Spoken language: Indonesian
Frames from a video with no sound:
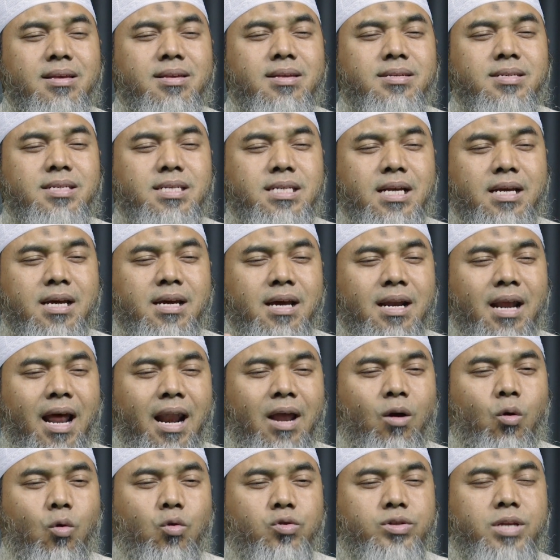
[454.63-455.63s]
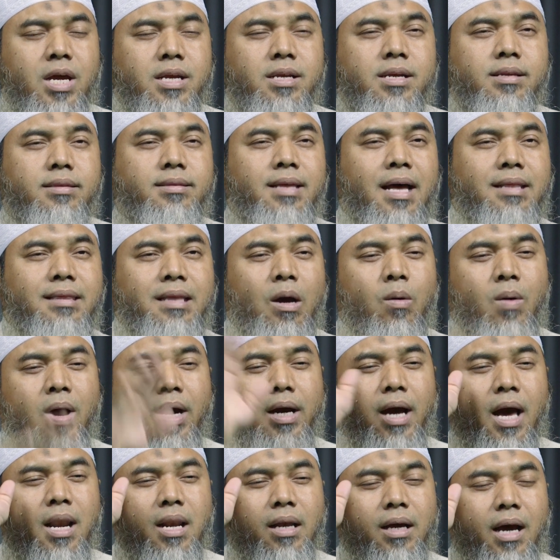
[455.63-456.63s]
segeralah urusan kita
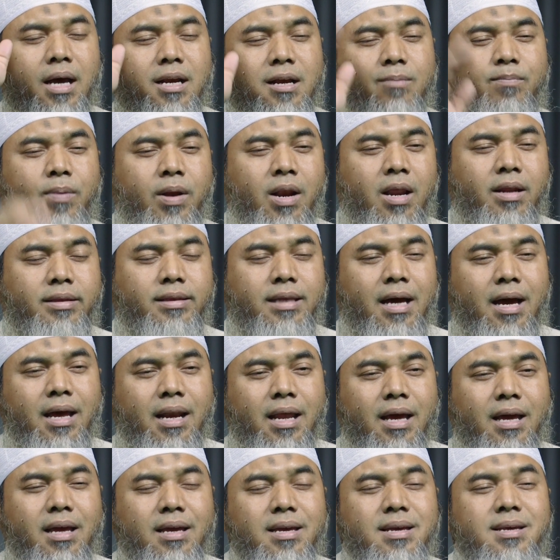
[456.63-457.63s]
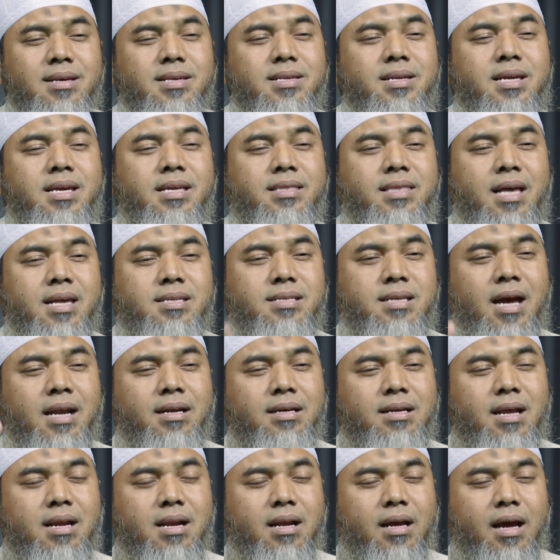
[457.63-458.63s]
tawakalkan kepada Allah Ta'ala, kita
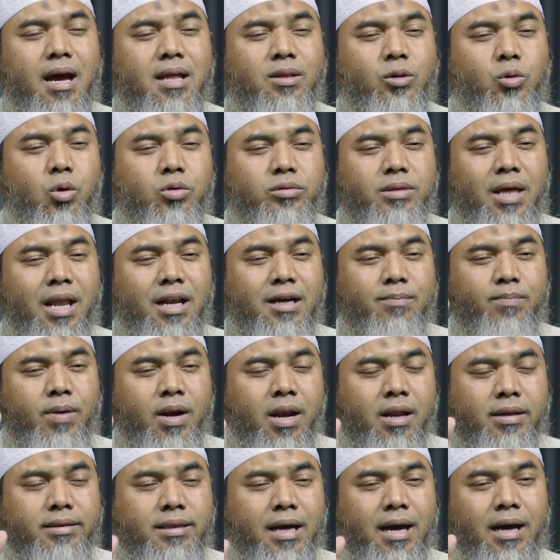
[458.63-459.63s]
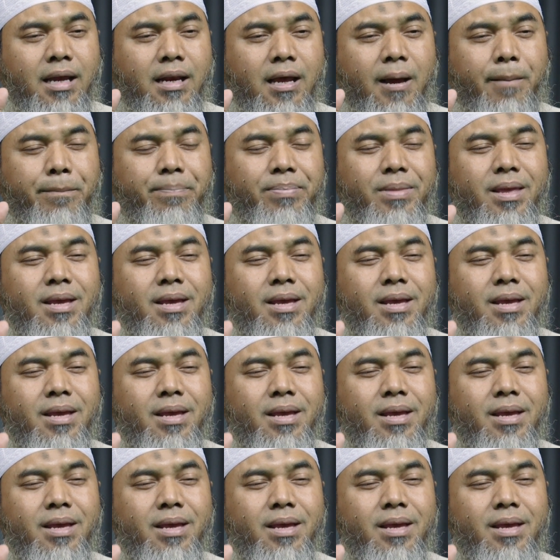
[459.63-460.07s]
sandarkan total kepada Allah Ta'ala.